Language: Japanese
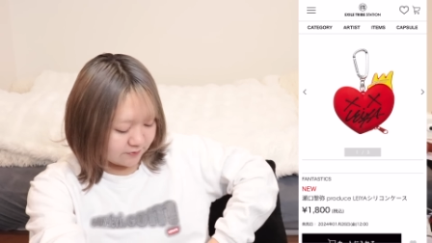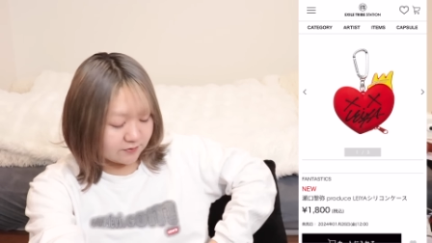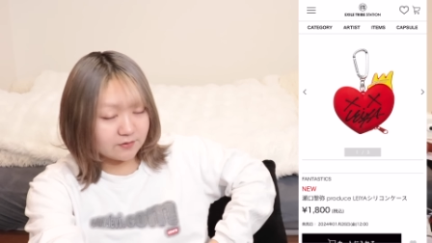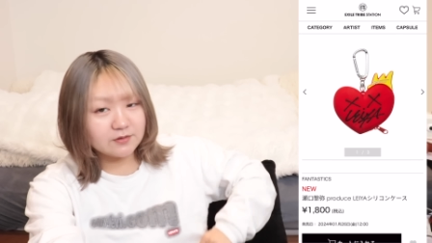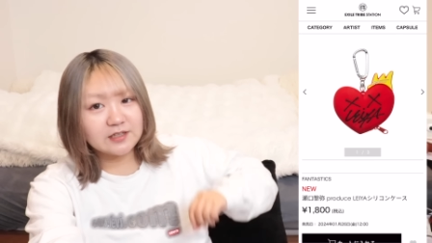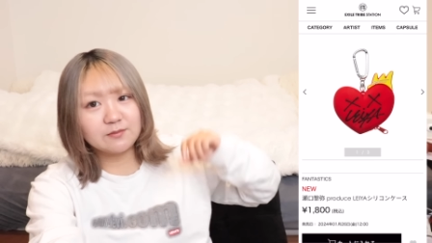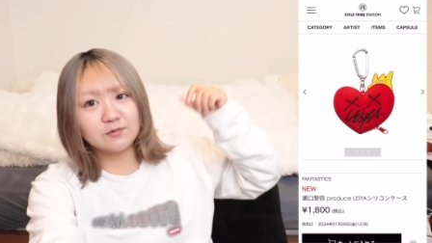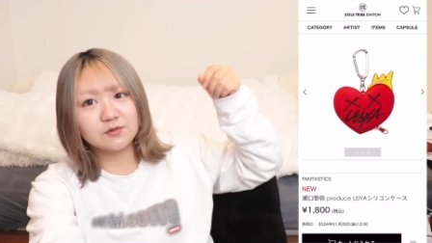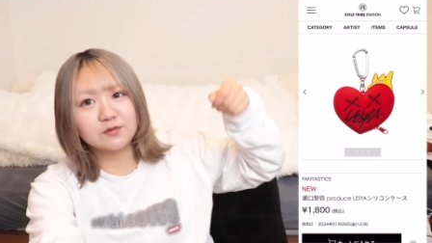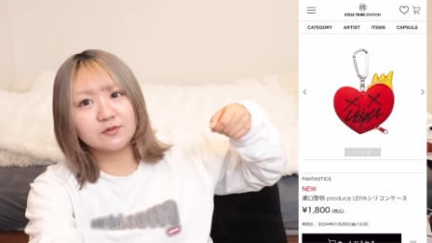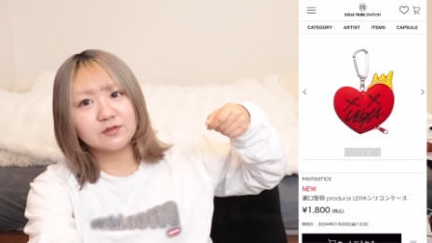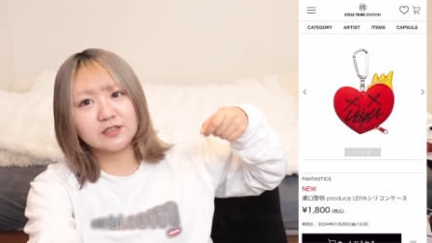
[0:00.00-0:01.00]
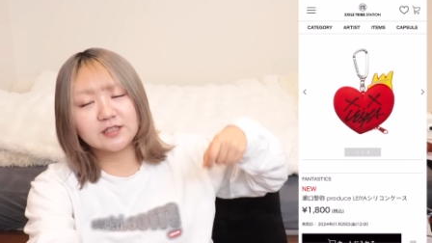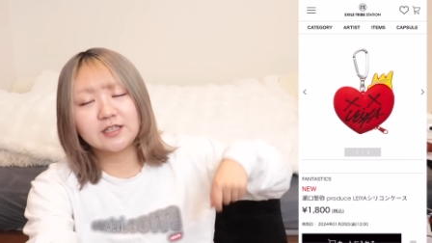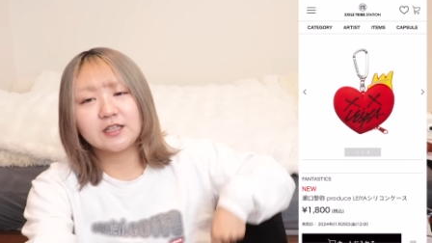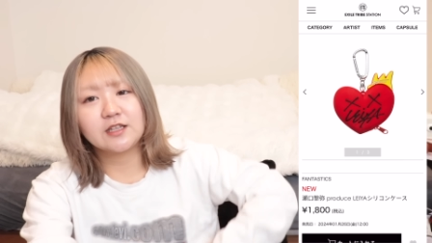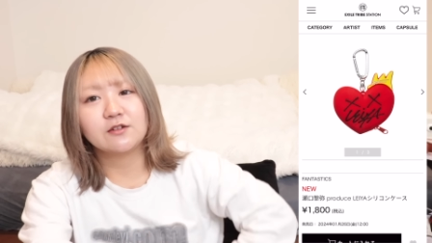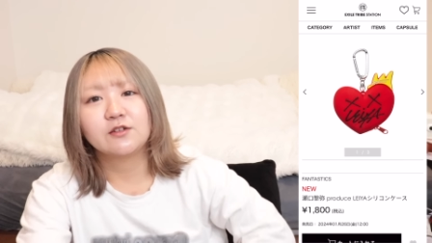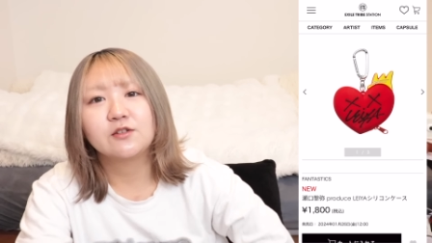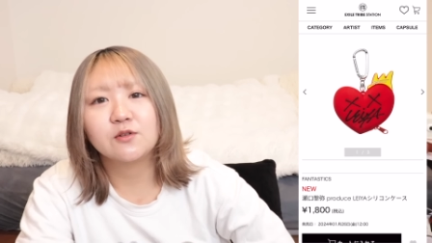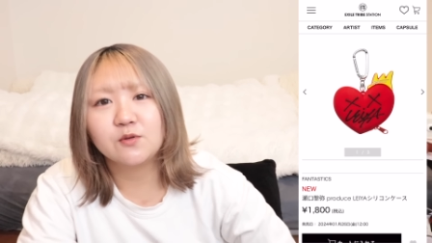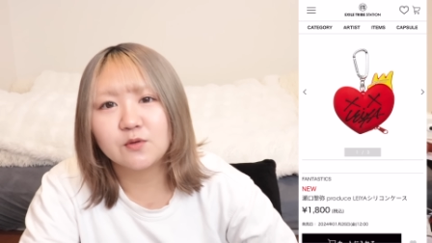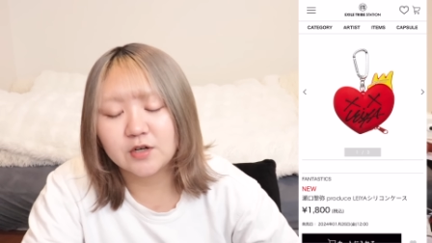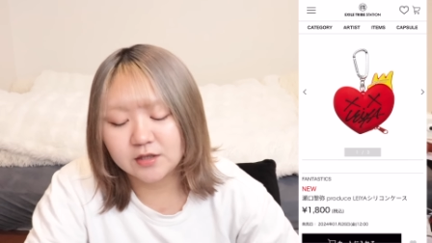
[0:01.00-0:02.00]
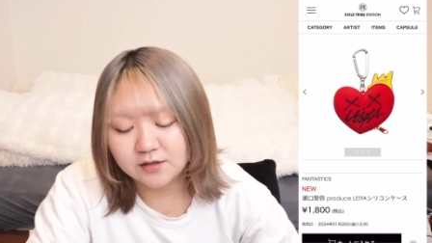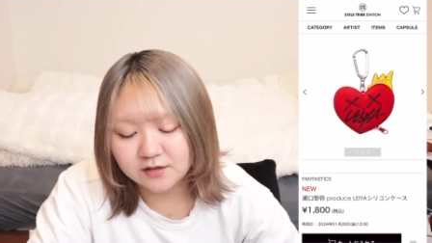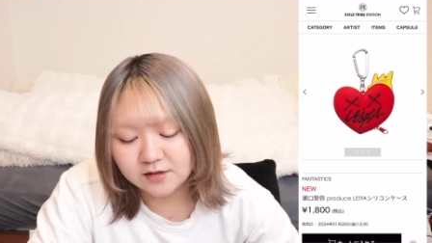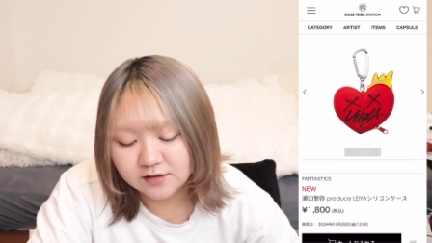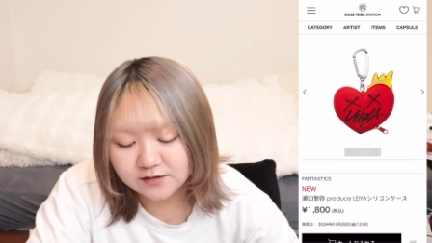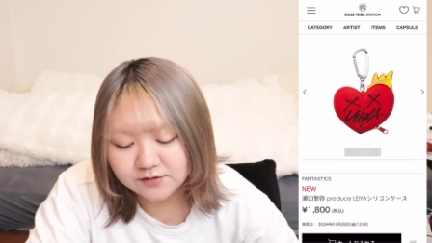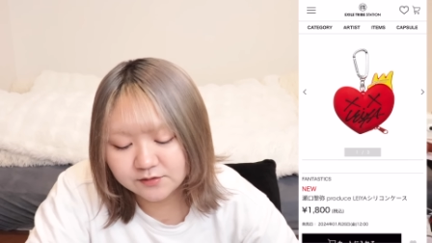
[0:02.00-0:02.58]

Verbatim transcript: この紐のとこにつけてる人多かったから、